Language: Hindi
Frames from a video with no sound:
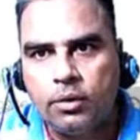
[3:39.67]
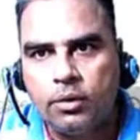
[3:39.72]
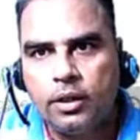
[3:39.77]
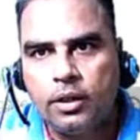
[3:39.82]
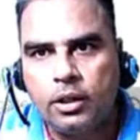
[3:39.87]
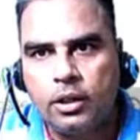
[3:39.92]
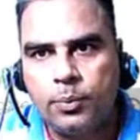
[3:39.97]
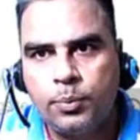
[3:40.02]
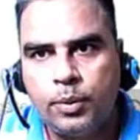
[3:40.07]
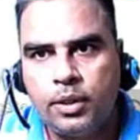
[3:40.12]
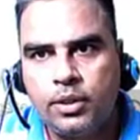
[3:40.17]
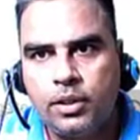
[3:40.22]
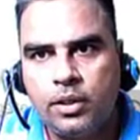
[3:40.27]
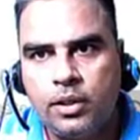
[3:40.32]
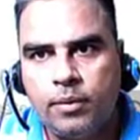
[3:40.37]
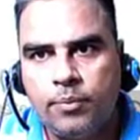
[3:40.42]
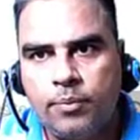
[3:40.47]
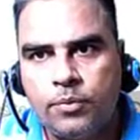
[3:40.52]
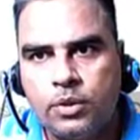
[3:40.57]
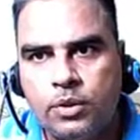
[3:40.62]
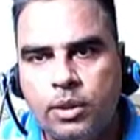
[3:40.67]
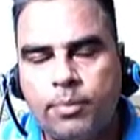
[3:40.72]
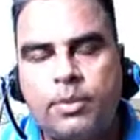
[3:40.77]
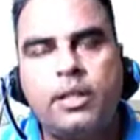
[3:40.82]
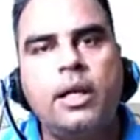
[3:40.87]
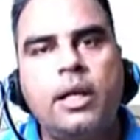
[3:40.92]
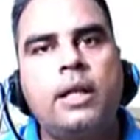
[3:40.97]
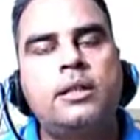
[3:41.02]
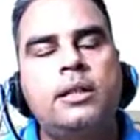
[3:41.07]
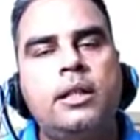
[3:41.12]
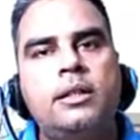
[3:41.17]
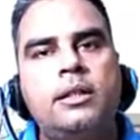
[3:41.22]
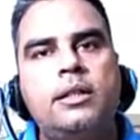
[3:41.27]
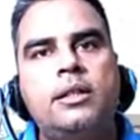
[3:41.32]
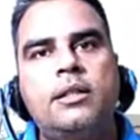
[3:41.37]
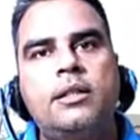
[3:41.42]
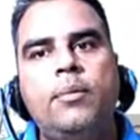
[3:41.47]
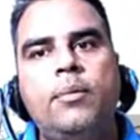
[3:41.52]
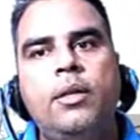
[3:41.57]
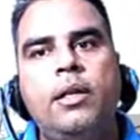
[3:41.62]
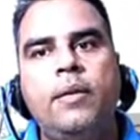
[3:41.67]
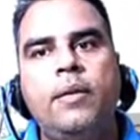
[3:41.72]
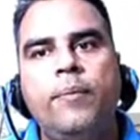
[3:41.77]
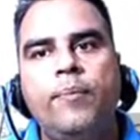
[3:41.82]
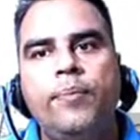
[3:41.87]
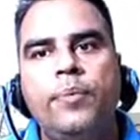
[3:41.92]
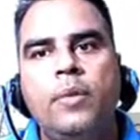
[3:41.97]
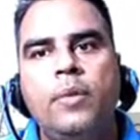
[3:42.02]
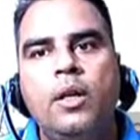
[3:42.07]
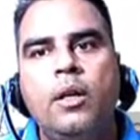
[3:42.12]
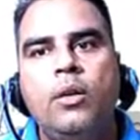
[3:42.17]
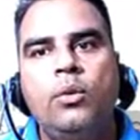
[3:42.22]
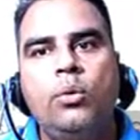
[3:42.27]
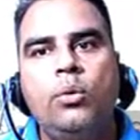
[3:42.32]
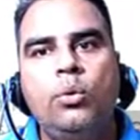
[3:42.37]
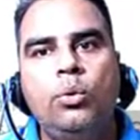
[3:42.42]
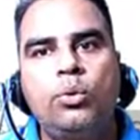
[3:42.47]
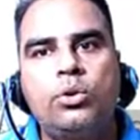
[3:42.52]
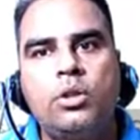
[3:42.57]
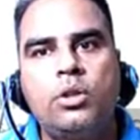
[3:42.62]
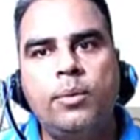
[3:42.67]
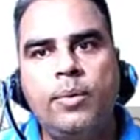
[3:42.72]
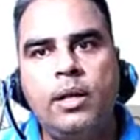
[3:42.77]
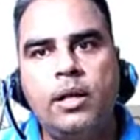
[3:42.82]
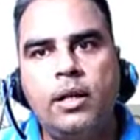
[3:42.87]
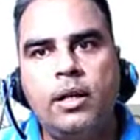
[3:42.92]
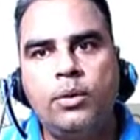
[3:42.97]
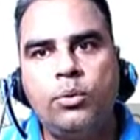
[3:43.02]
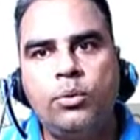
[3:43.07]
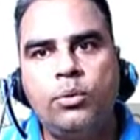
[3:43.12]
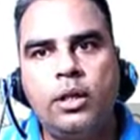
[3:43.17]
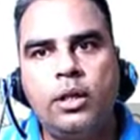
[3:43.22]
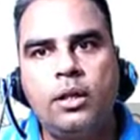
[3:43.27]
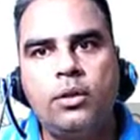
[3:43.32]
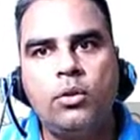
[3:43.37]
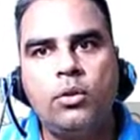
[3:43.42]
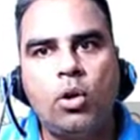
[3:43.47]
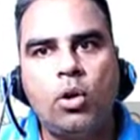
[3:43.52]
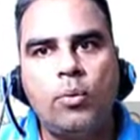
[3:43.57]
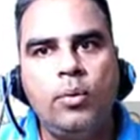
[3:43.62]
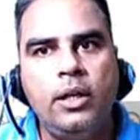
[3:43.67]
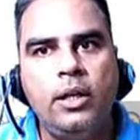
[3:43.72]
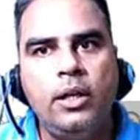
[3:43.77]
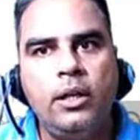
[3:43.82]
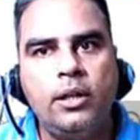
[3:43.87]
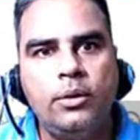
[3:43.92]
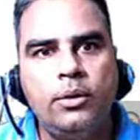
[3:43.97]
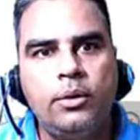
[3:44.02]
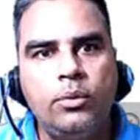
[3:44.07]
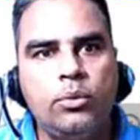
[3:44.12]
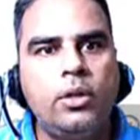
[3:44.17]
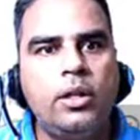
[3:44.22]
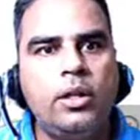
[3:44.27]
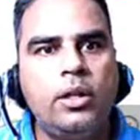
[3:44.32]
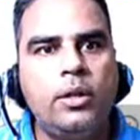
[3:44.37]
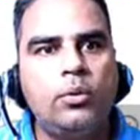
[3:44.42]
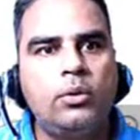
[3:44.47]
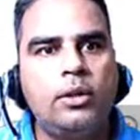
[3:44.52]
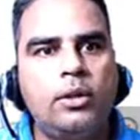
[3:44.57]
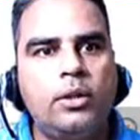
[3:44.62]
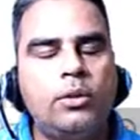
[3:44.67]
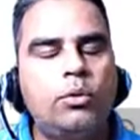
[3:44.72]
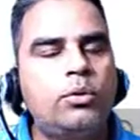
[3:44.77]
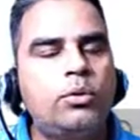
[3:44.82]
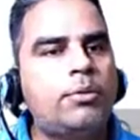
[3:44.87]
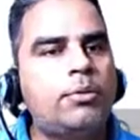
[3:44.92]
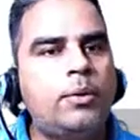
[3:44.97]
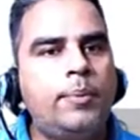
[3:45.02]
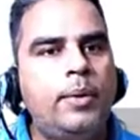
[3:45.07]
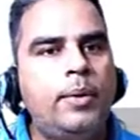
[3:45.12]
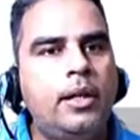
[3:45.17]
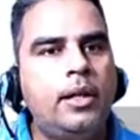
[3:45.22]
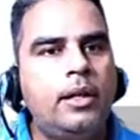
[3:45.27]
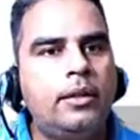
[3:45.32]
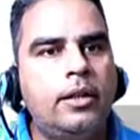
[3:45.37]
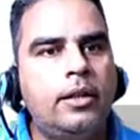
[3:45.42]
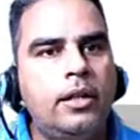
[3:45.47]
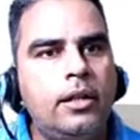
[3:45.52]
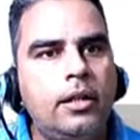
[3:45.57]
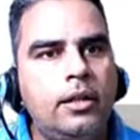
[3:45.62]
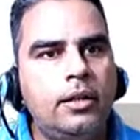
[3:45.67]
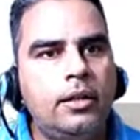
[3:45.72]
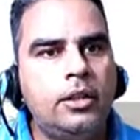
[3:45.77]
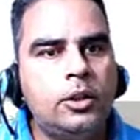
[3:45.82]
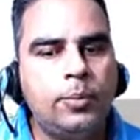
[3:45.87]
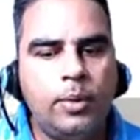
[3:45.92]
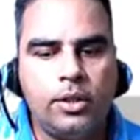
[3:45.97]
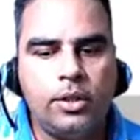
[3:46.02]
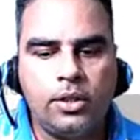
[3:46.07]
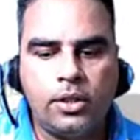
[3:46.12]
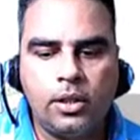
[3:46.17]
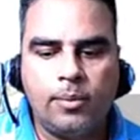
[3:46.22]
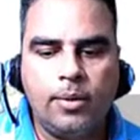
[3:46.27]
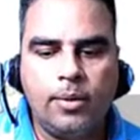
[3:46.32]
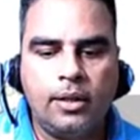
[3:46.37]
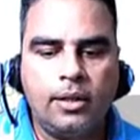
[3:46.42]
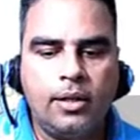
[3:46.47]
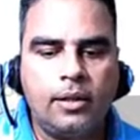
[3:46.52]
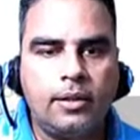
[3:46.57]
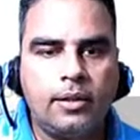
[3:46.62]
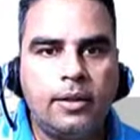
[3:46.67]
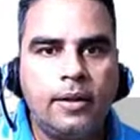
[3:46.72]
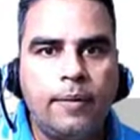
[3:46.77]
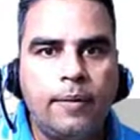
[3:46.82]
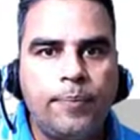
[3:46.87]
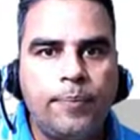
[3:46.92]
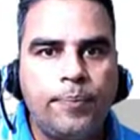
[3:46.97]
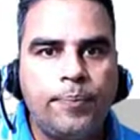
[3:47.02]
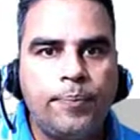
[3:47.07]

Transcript: रेस्पिरेशन हम जब से एक्सरसाइज के समय तो उस समय इनका यूज होता है नॉर्मली इनका यूज नहीं होता है तो सबसे पहले कहते हैं इंस्पिरेशन की बात करते हैं